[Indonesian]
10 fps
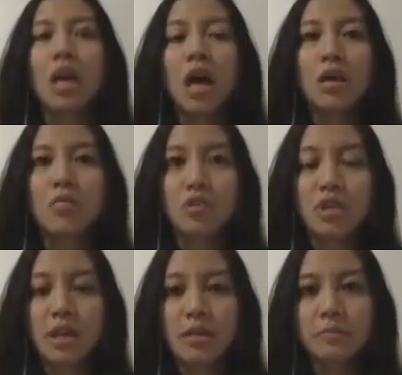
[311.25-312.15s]
Nah
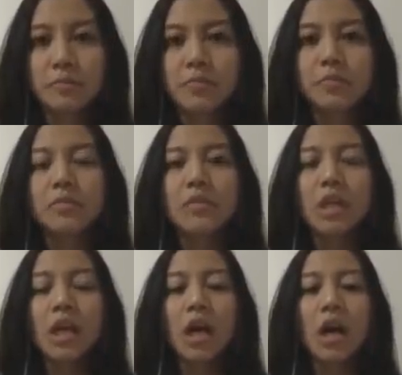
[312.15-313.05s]
kemudian
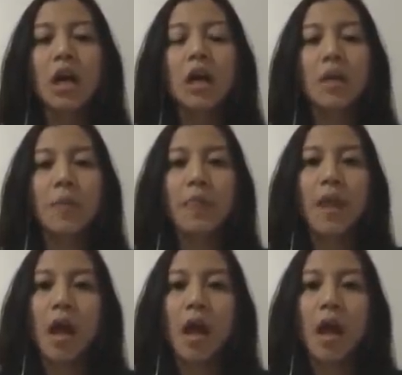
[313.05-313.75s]
uh,